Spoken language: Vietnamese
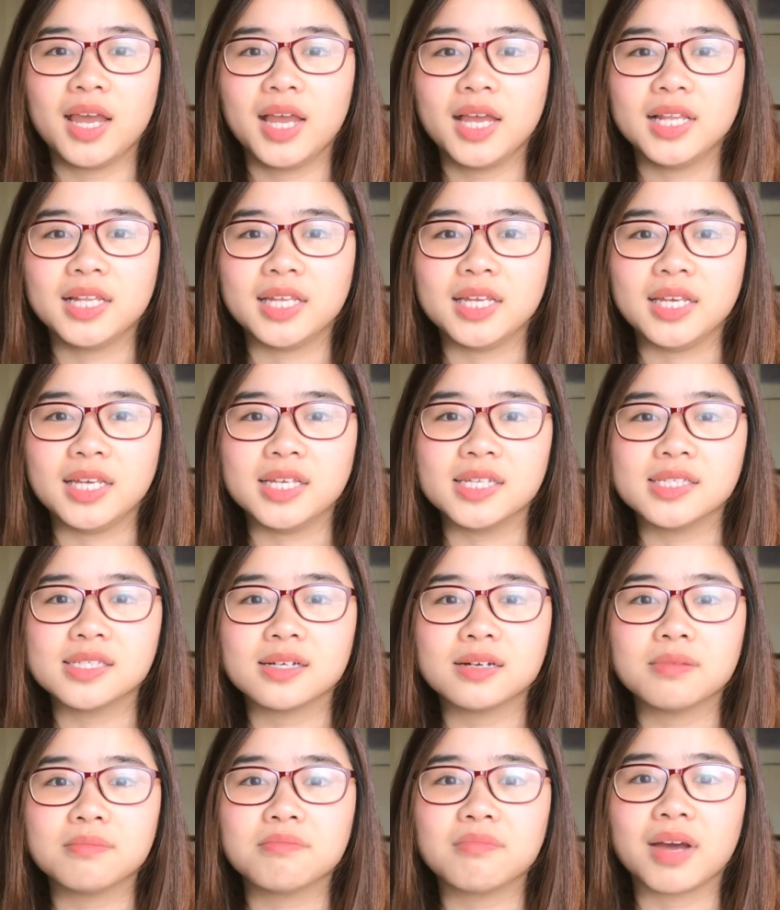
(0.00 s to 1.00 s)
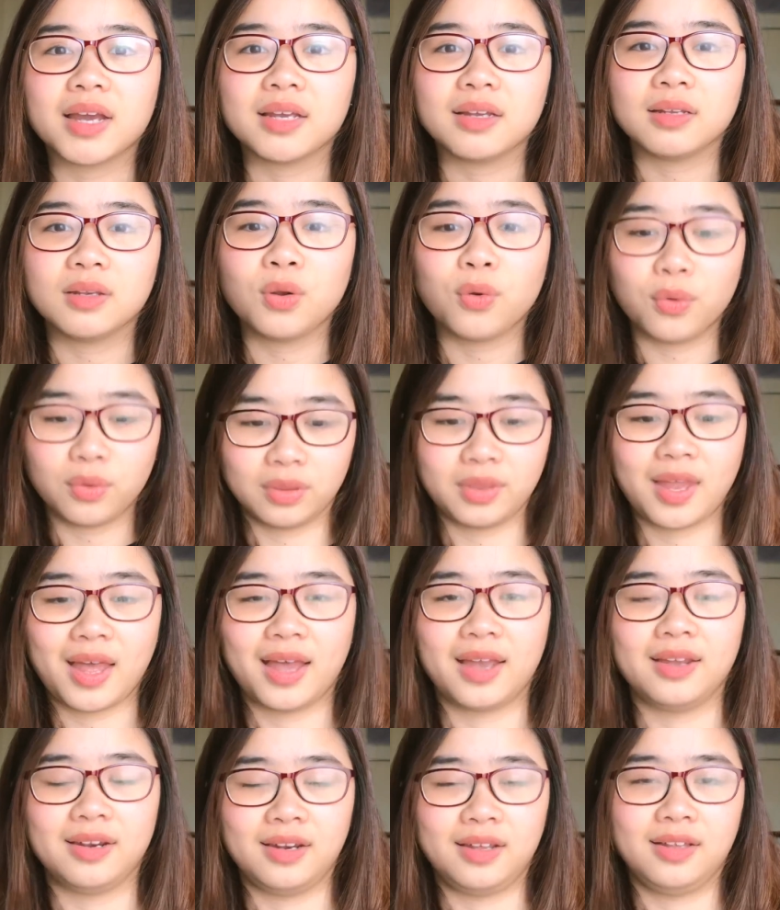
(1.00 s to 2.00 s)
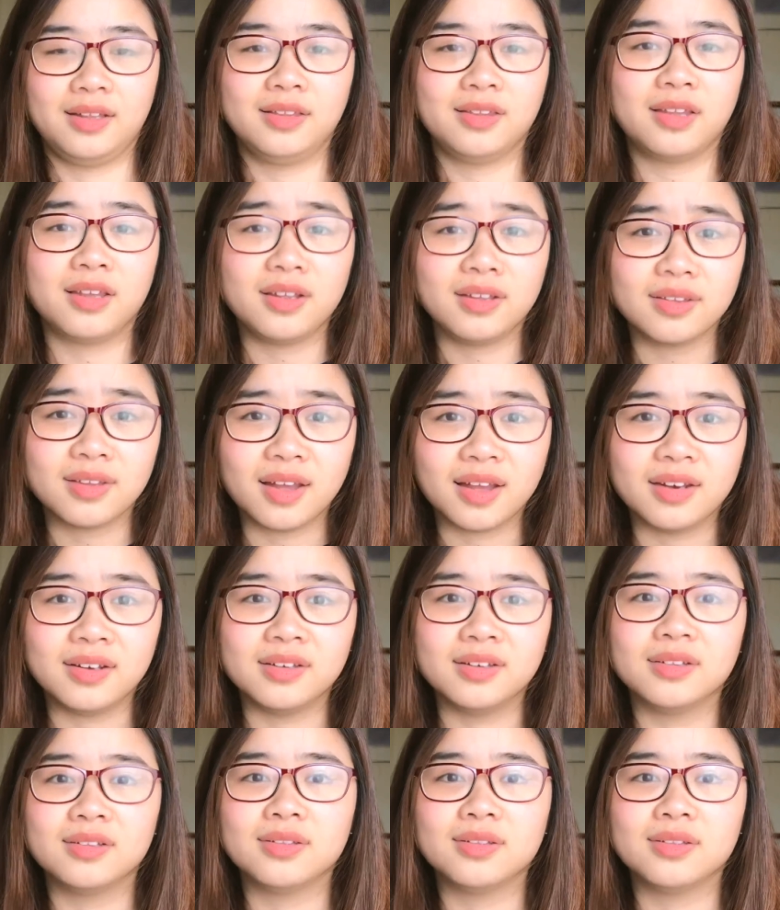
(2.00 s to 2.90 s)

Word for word: thì sức mạnh nội tại này, tinh thần,